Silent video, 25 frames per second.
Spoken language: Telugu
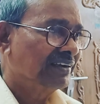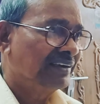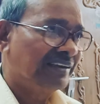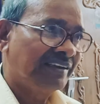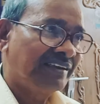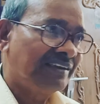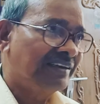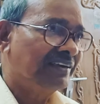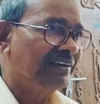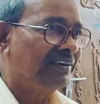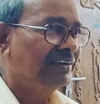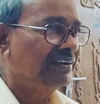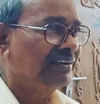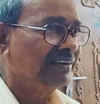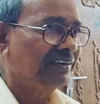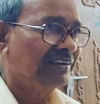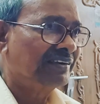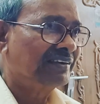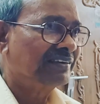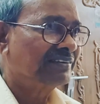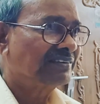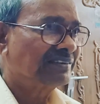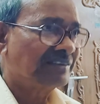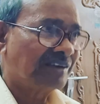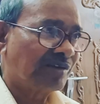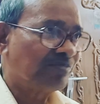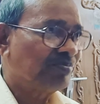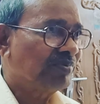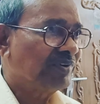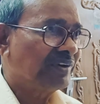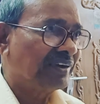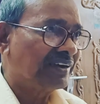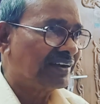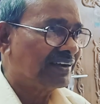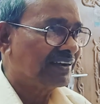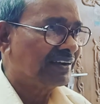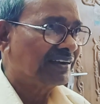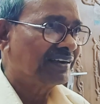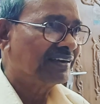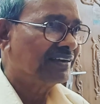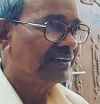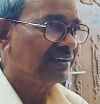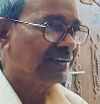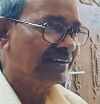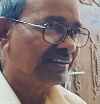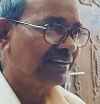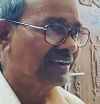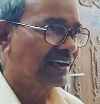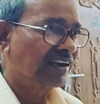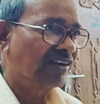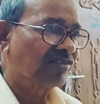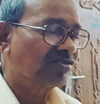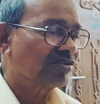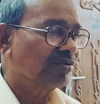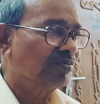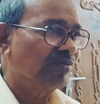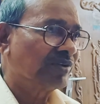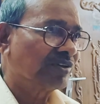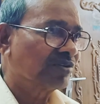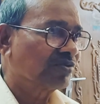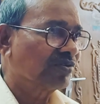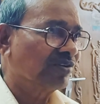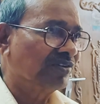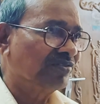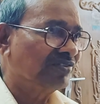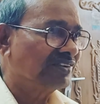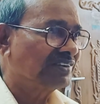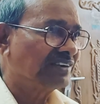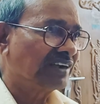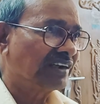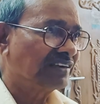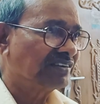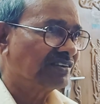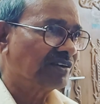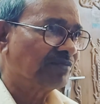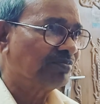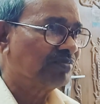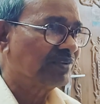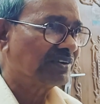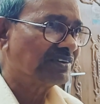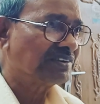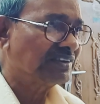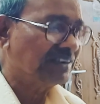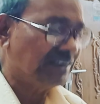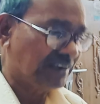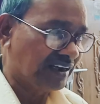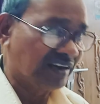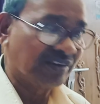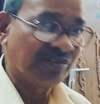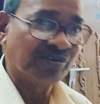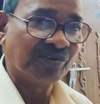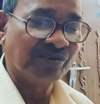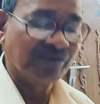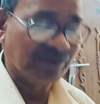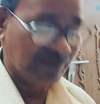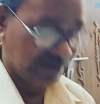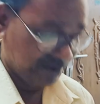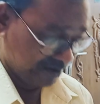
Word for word: ఇది చెప్పి ఈ దీనత్వం మీద కొన్ని విషయాలు చెప్పేసి నేను